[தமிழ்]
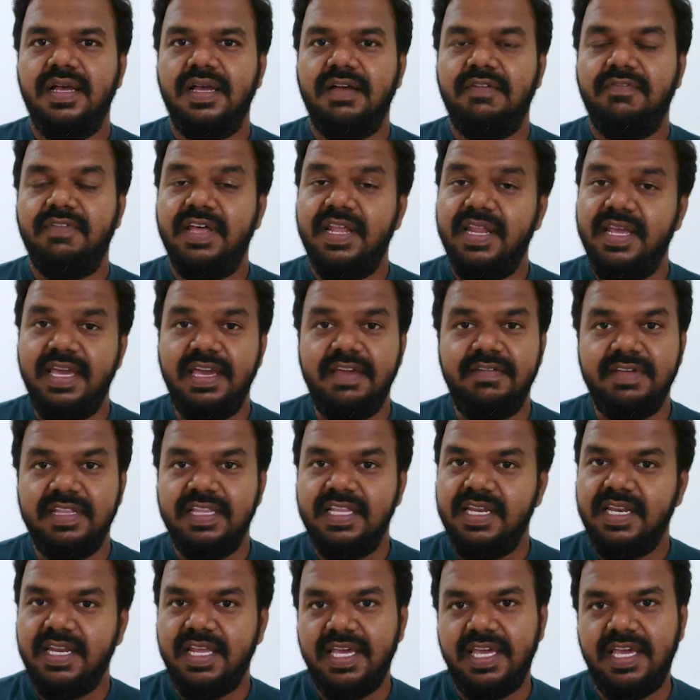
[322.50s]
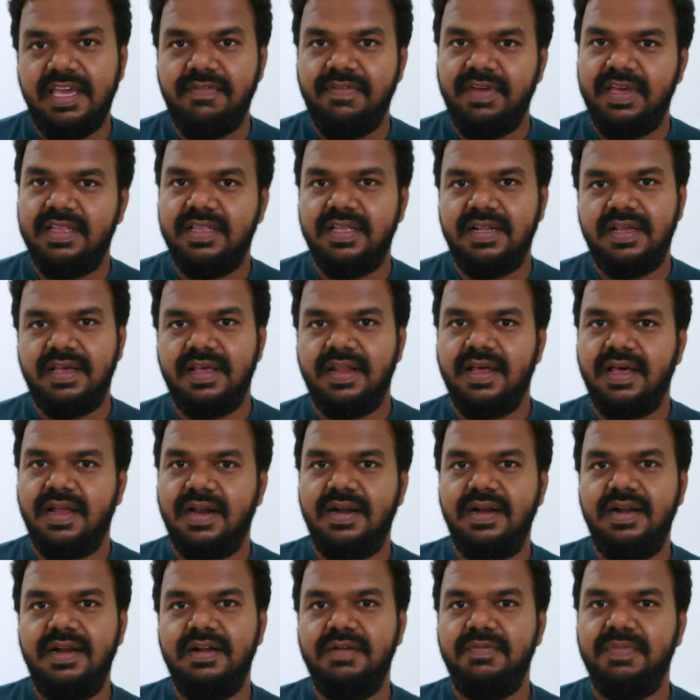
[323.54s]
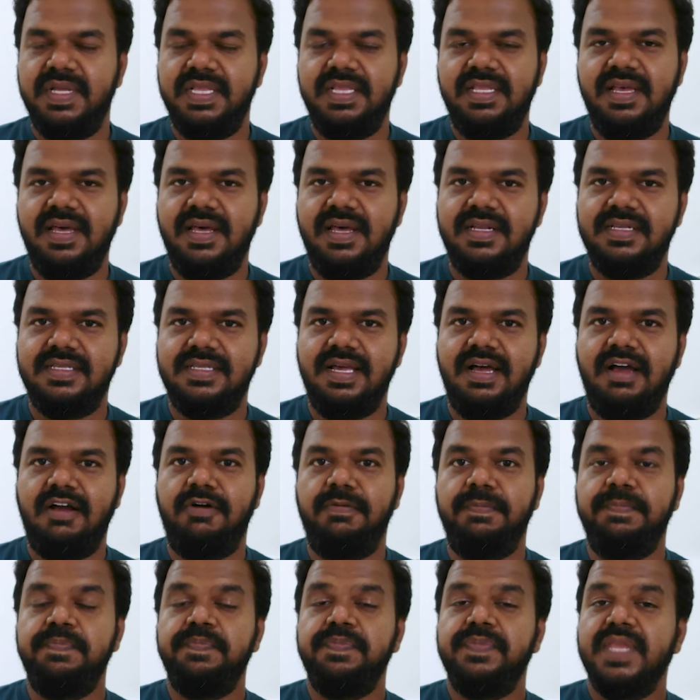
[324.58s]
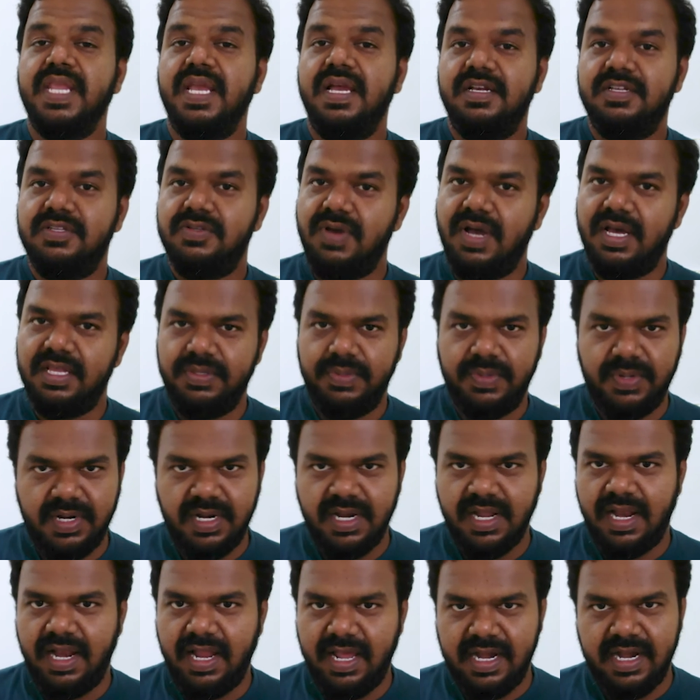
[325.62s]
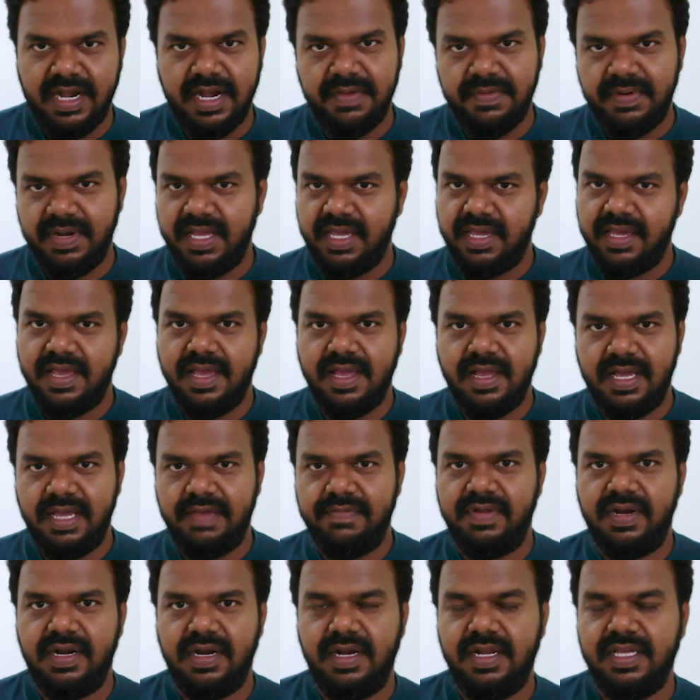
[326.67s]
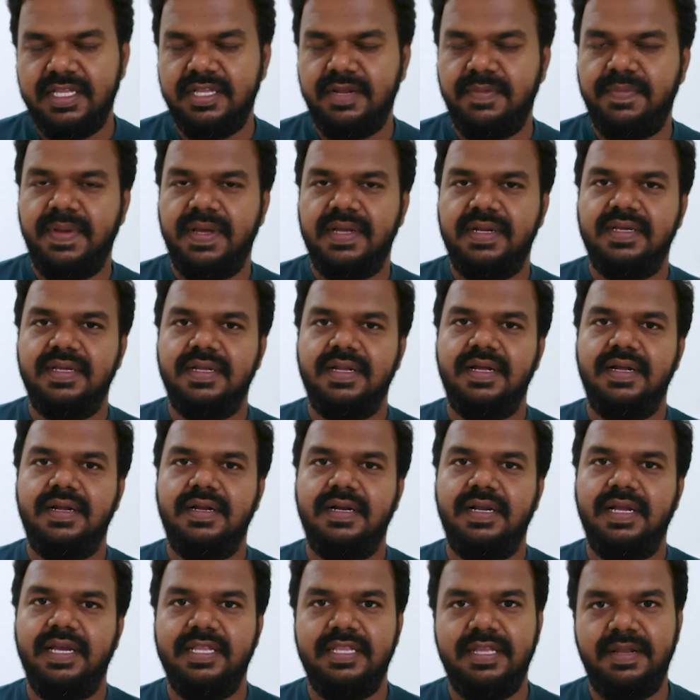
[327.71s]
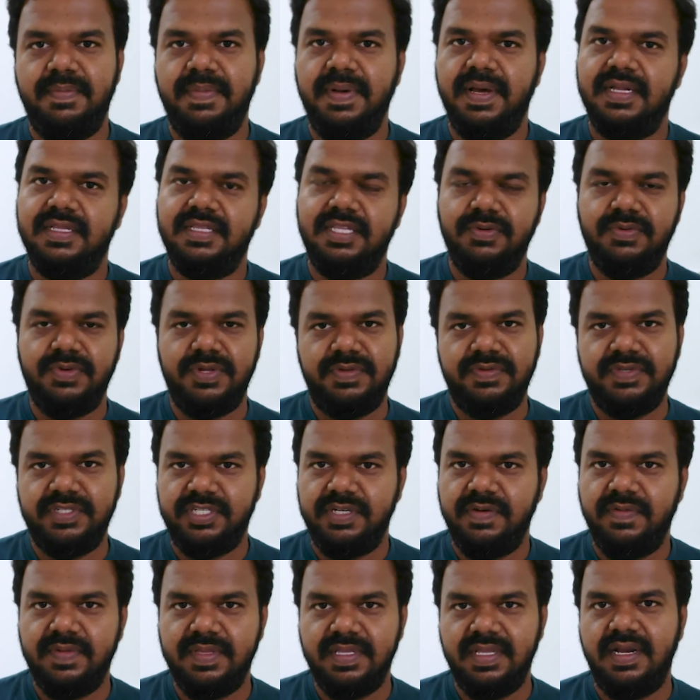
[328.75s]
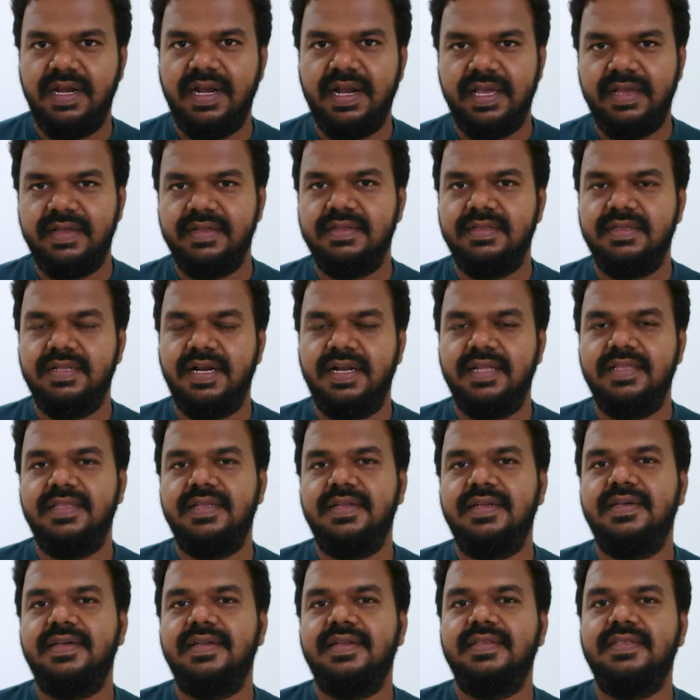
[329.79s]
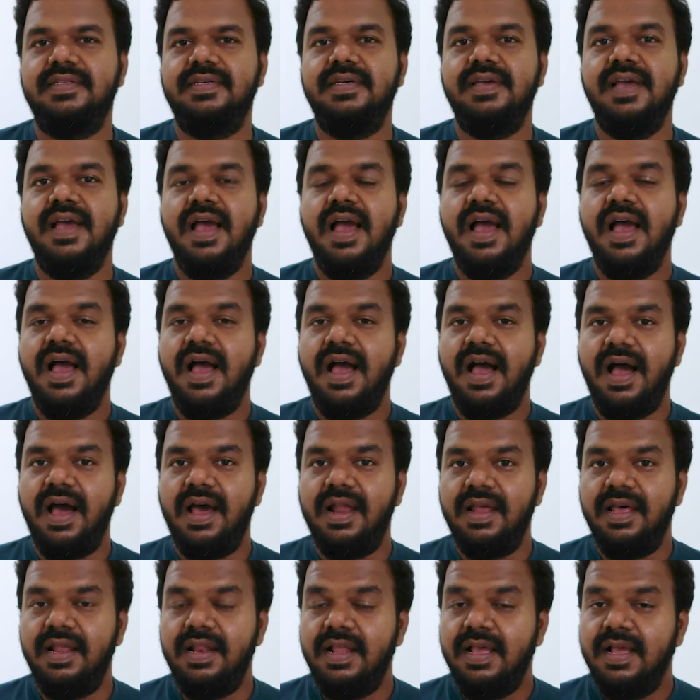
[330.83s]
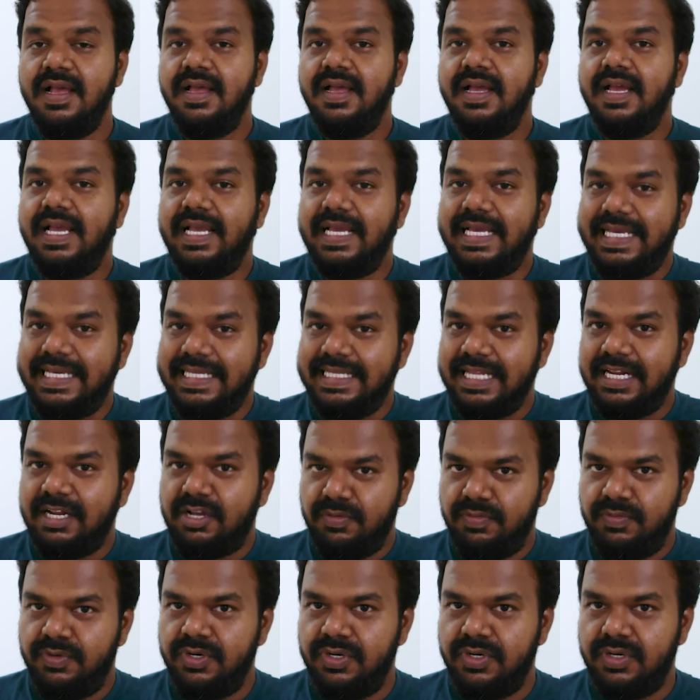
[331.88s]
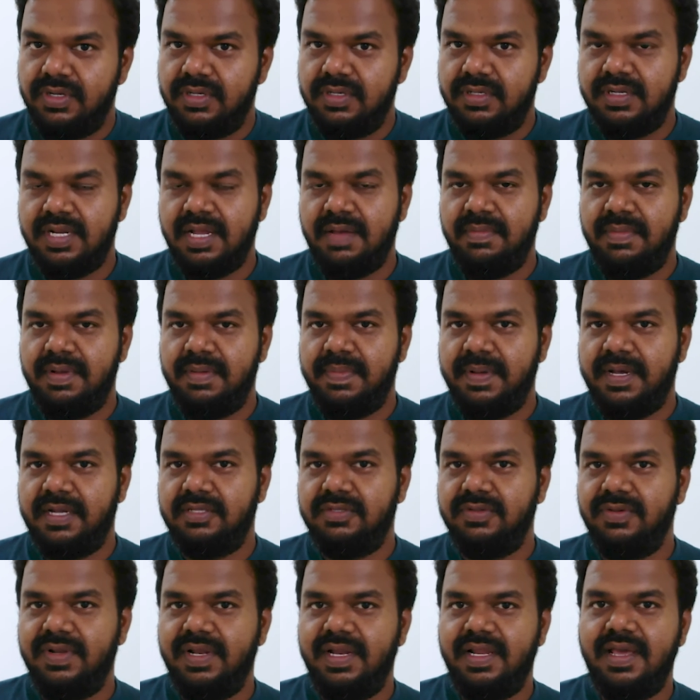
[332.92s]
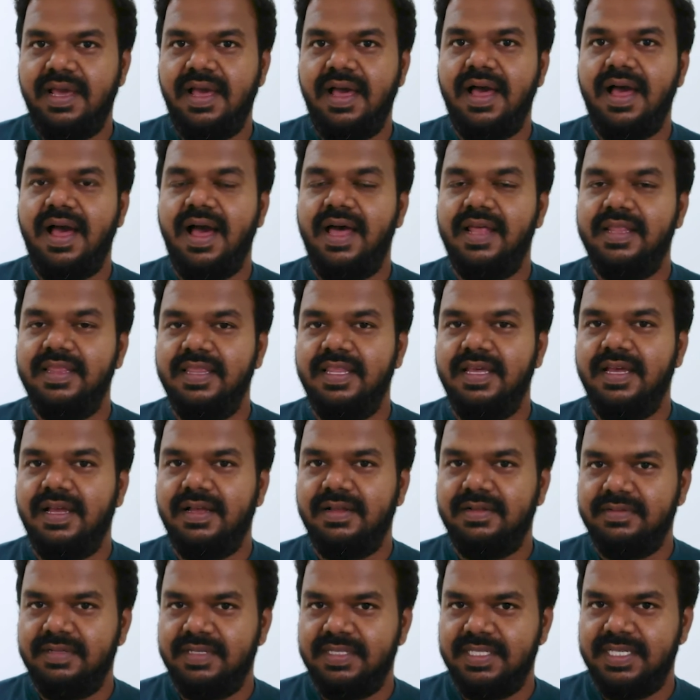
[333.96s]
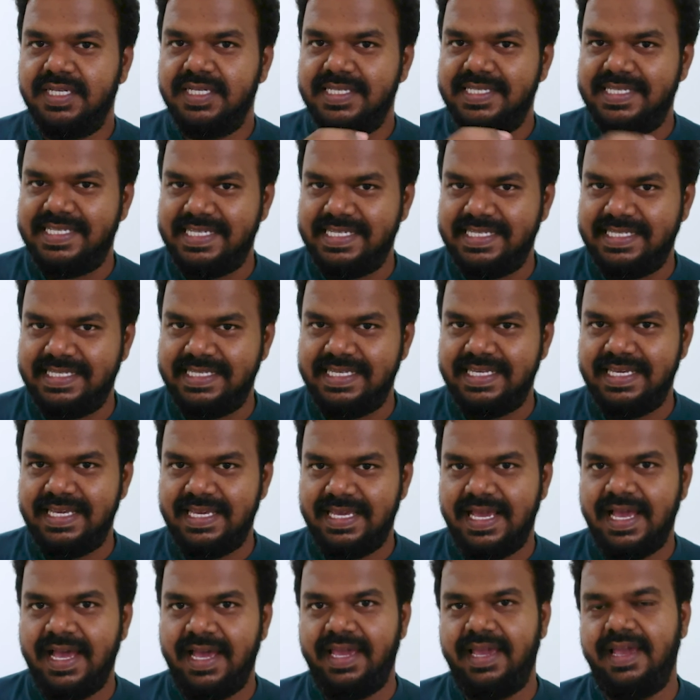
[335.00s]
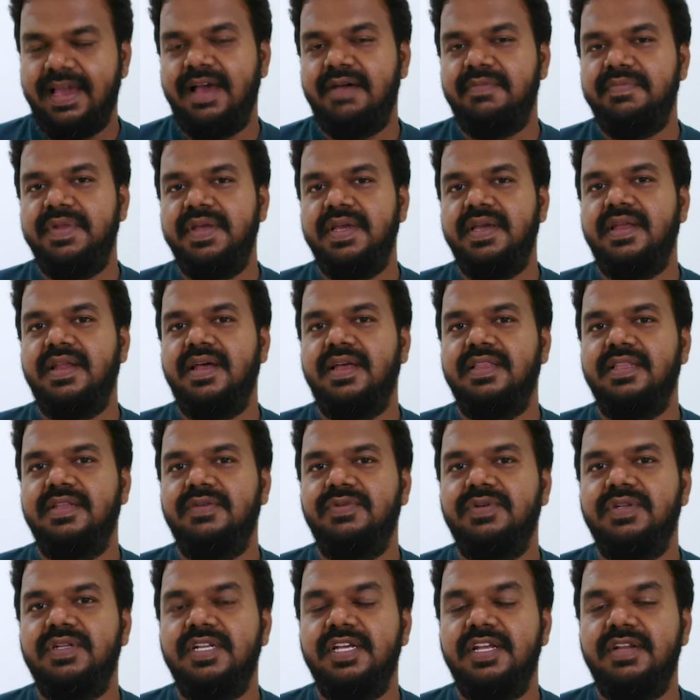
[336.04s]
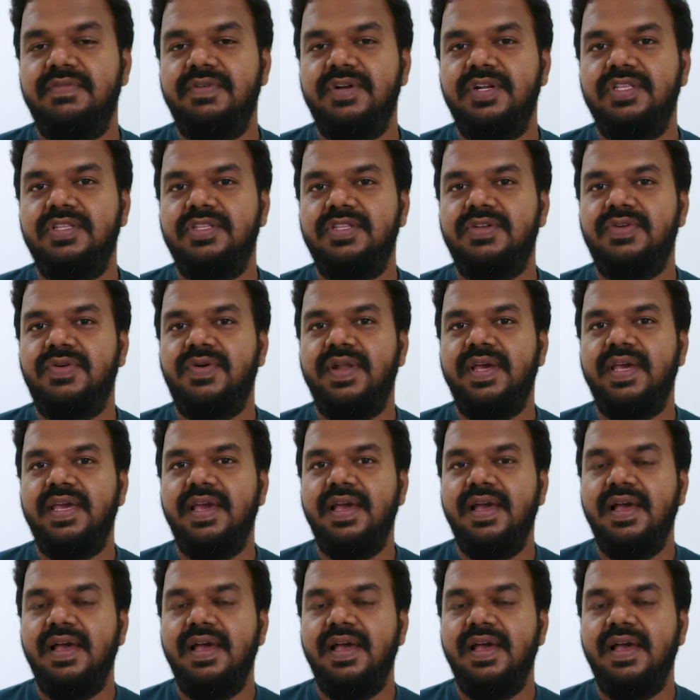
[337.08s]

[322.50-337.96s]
வரியை வந்து நீக்கி வைத்திருக்கிறார்கள் மத்திய அரசாங்கம் ஸோ அது ஒரு நல்ல நடவடிக்கையாக இவர்கள் எதிர்பார்க்கிறார்கள் எதிர்பார்த்த ஒரு விஷயம் வந்து நடை நடந்திருக்கிறது ஆனால் இதற்கு முன் நம்ம பார்த்தோம் இல்லையா அந்த அந்த சிசிஐ அப்படிங்கிற அந்த ஒரு நிறுவனத்தினுடைய